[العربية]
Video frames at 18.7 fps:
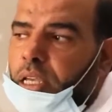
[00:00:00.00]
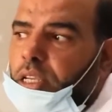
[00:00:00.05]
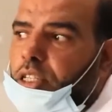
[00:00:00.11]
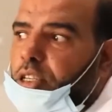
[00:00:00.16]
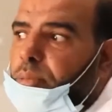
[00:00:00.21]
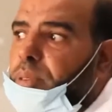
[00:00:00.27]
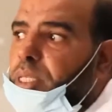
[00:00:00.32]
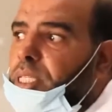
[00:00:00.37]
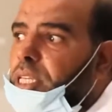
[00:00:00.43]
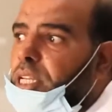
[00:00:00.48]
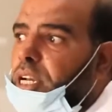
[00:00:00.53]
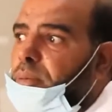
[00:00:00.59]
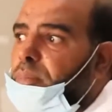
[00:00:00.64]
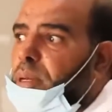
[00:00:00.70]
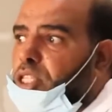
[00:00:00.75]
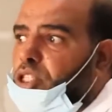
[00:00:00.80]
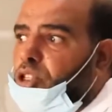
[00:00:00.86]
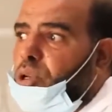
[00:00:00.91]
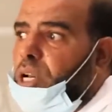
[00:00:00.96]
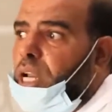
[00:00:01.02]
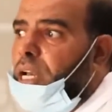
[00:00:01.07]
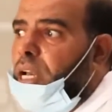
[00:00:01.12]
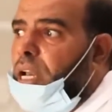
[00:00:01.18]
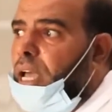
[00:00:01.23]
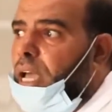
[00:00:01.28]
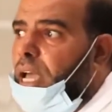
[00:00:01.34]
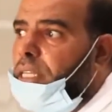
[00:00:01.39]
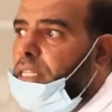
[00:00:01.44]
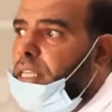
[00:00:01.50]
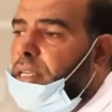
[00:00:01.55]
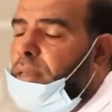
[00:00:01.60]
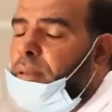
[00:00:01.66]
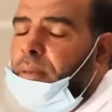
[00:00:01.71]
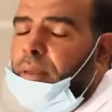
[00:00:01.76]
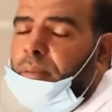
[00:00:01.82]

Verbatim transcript: شو بتدير الباستوريلا هذه